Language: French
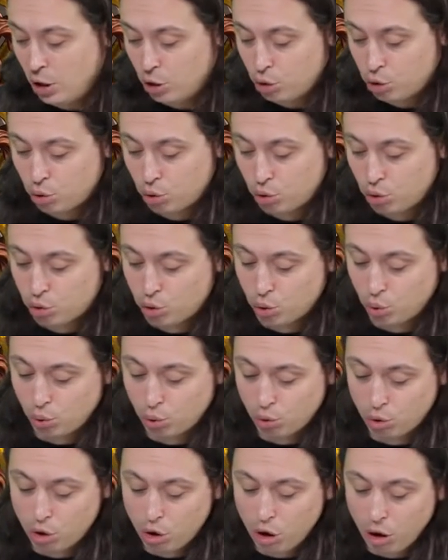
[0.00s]
ce
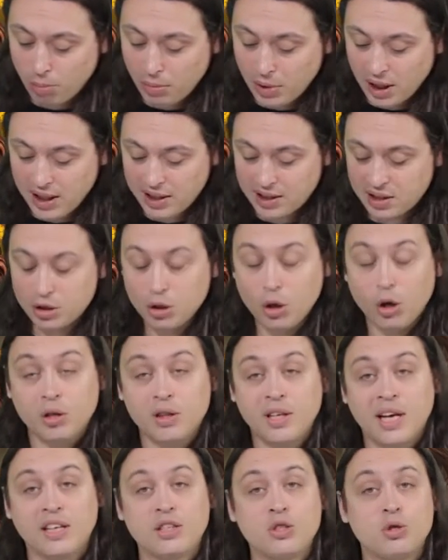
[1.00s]
sont comme les sorts
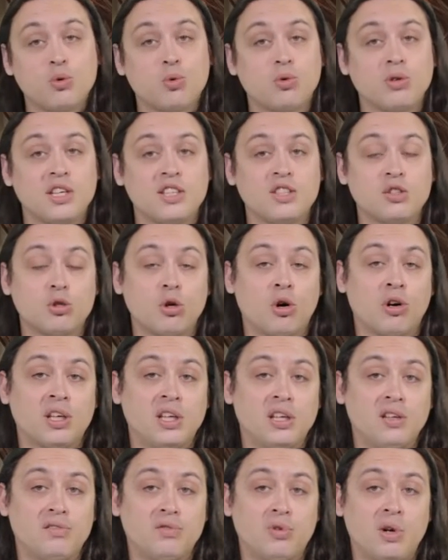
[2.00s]
d'action des sorts
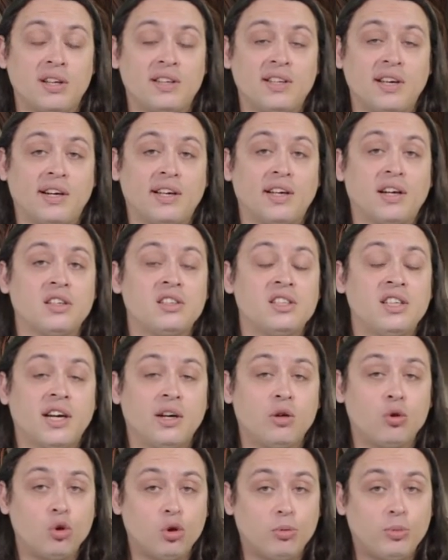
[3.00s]
qui vont atterrir
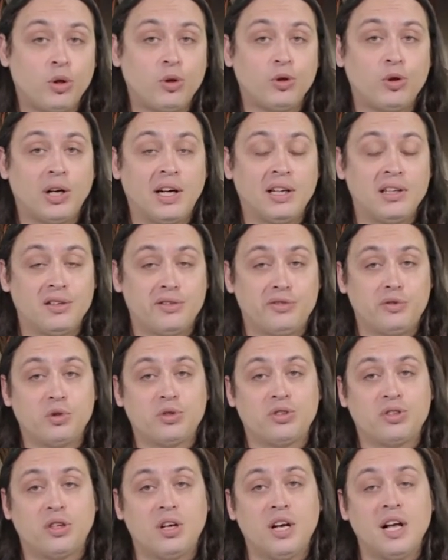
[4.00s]
directement dans la
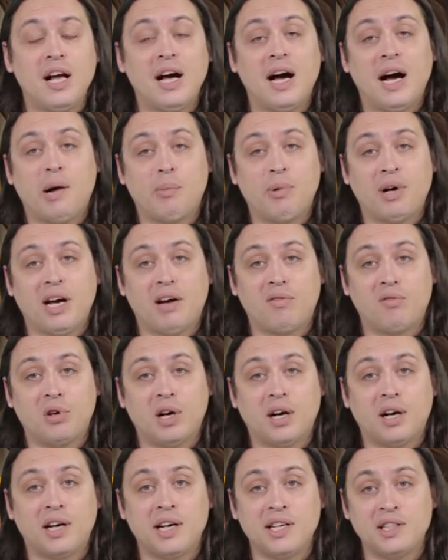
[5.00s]
défausse après
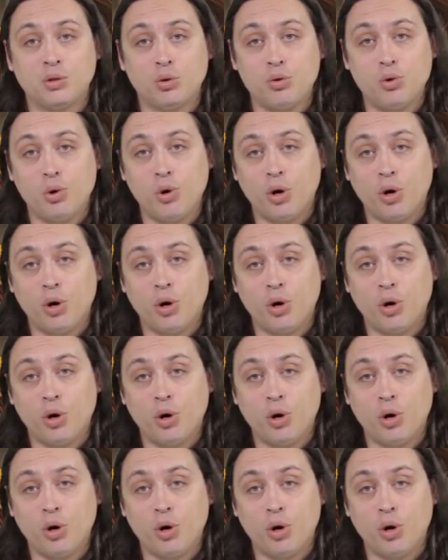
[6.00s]
avoir résolu